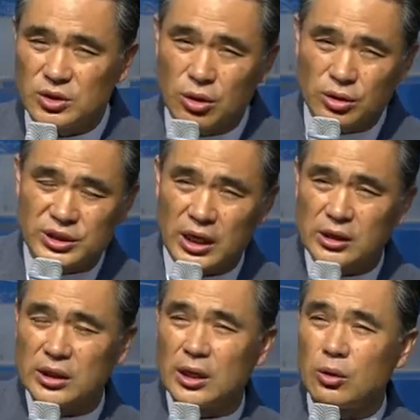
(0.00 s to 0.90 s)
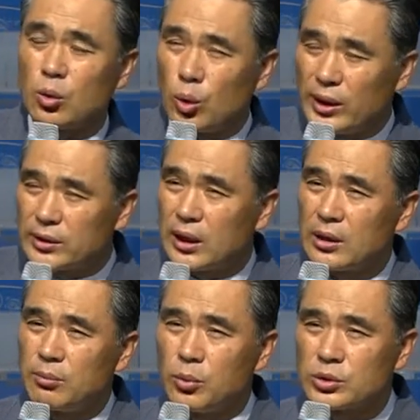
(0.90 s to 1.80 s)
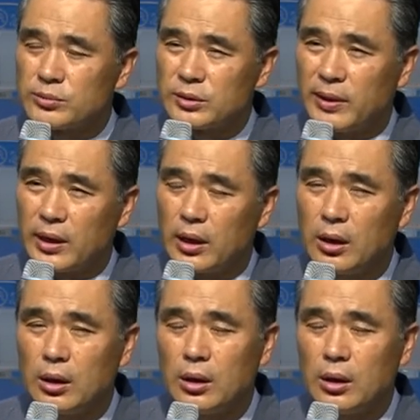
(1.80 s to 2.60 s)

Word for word: 저 재앙당하고 고난당하는 모습을 봐라.